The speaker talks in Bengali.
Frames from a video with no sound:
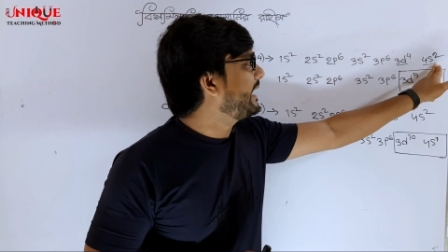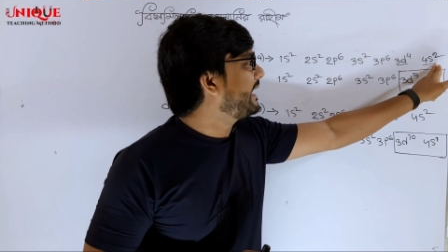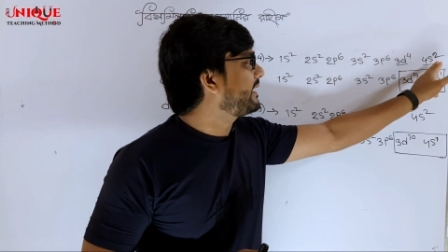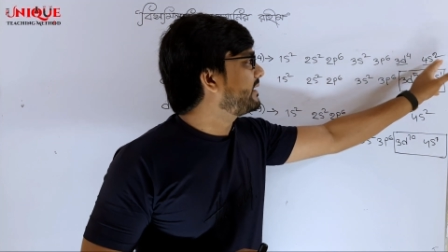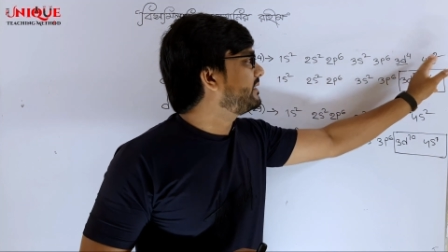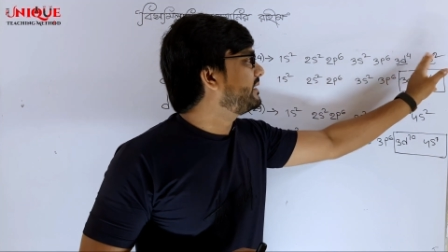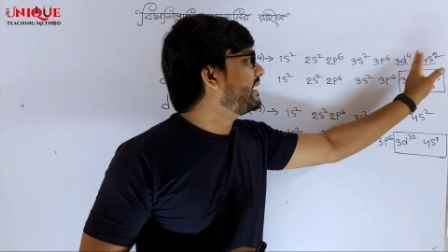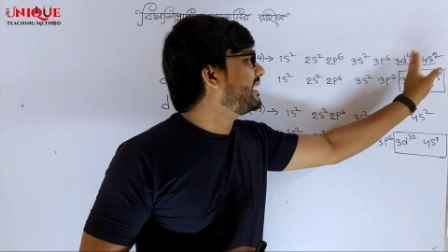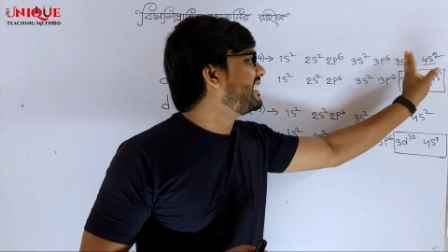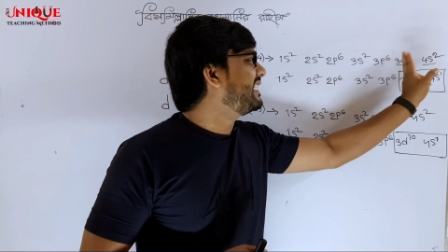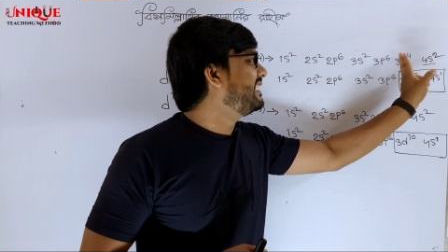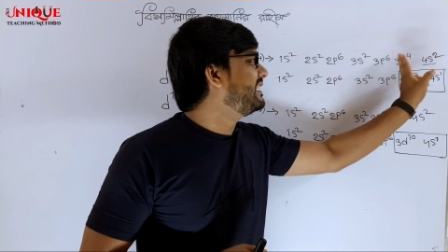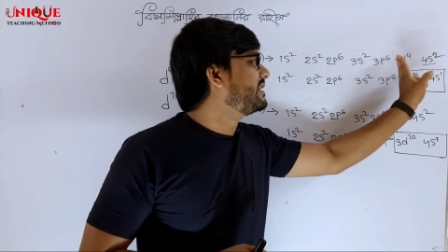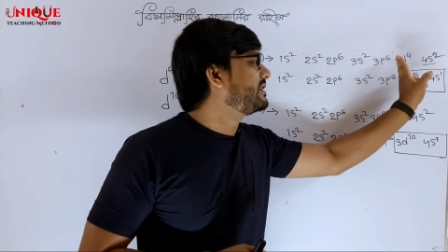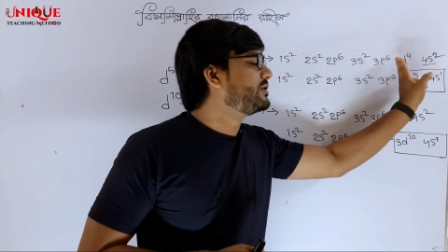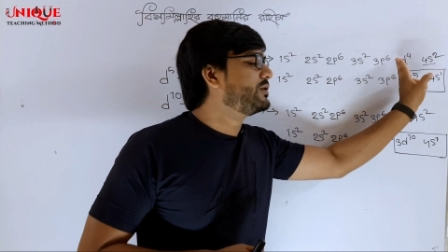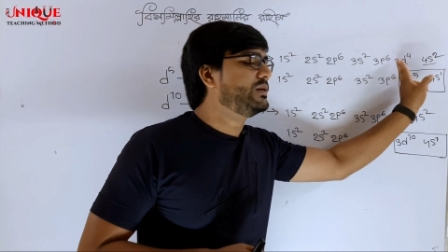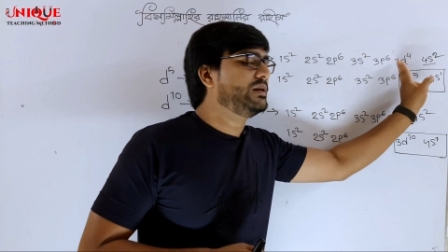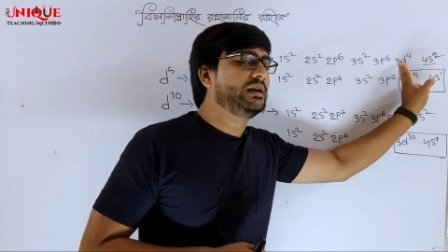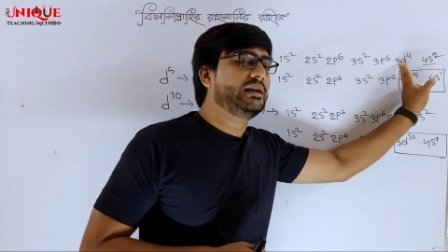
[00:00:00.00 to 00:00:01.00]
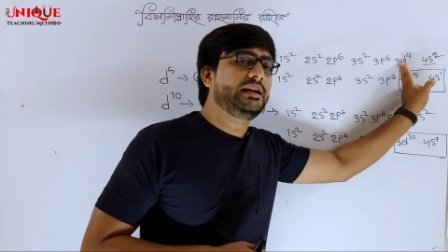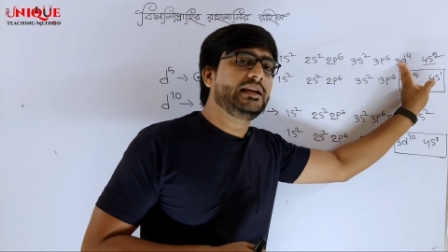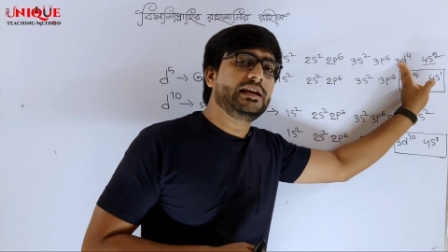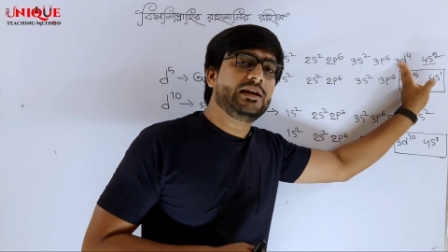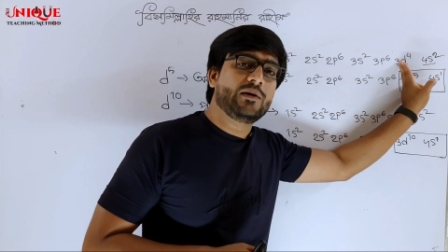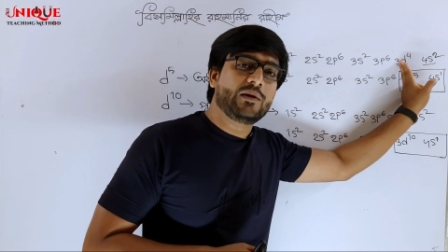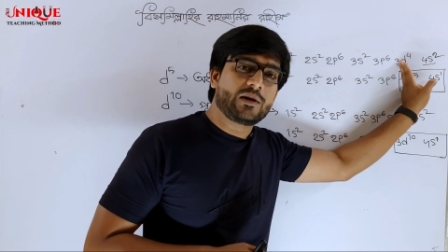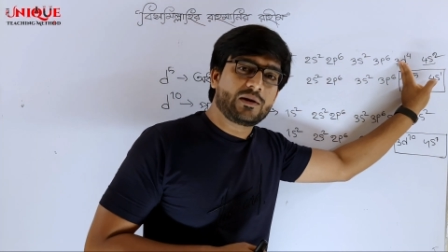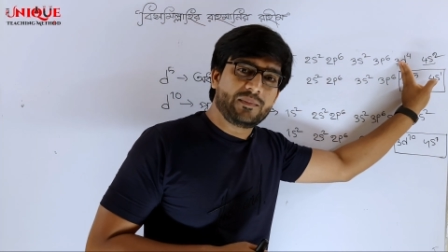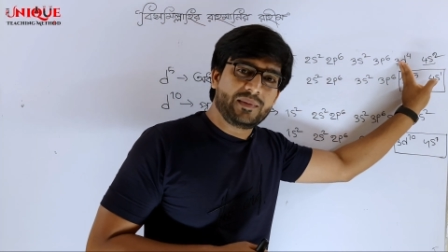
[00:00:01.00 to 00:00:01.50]
একটা ইলেকট্রন ডি
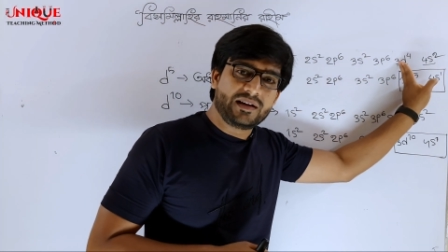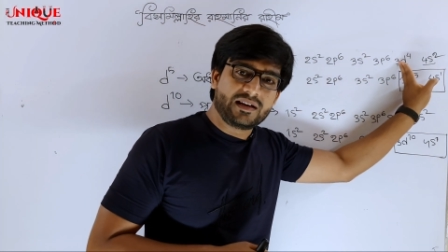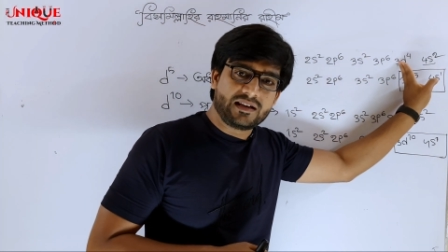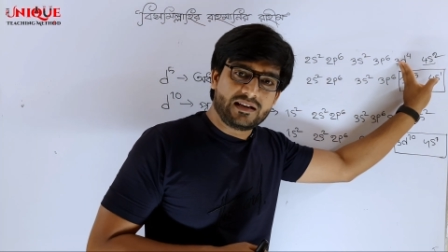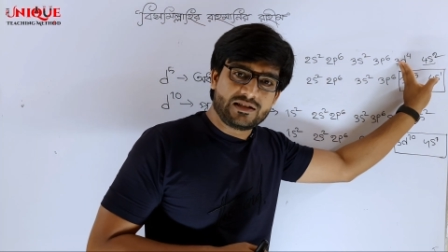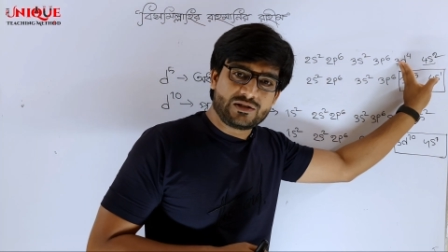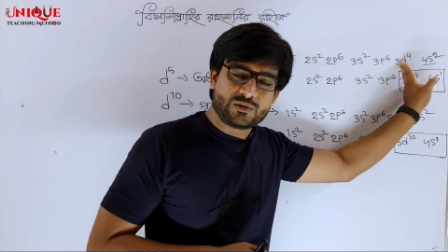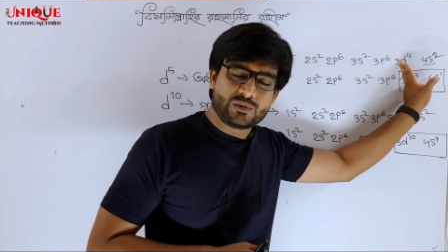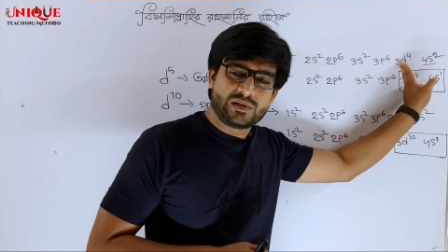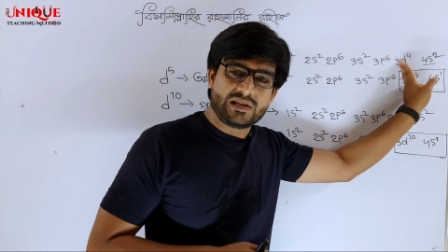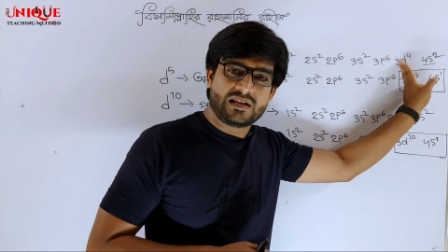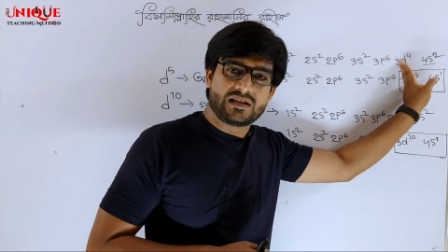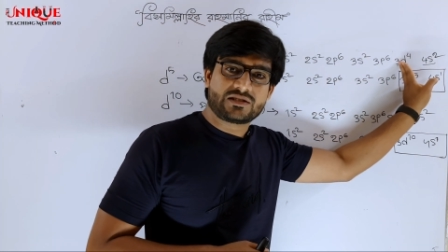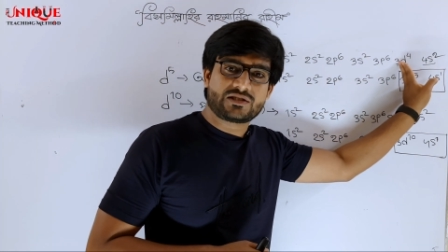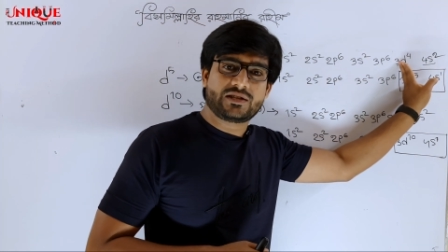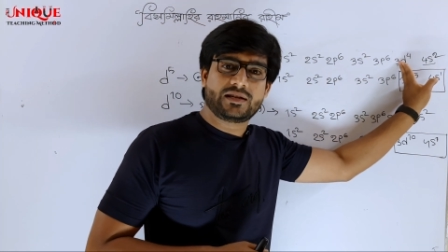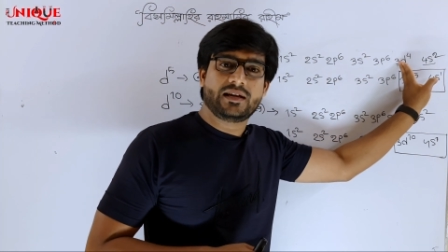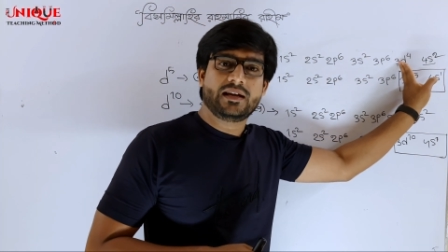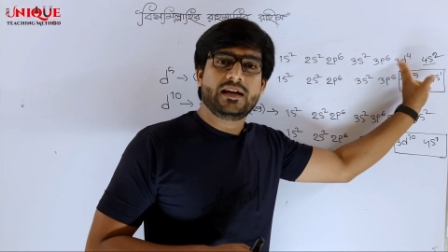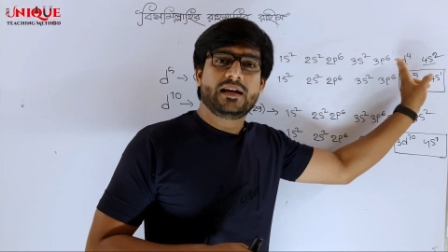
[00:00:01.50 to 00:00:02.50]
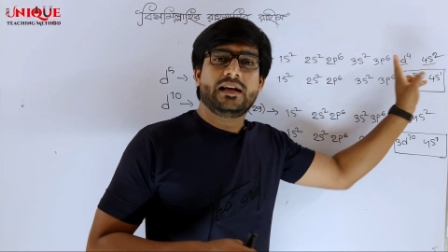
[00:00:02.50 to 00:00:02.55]
অরবিটালে চলে আসে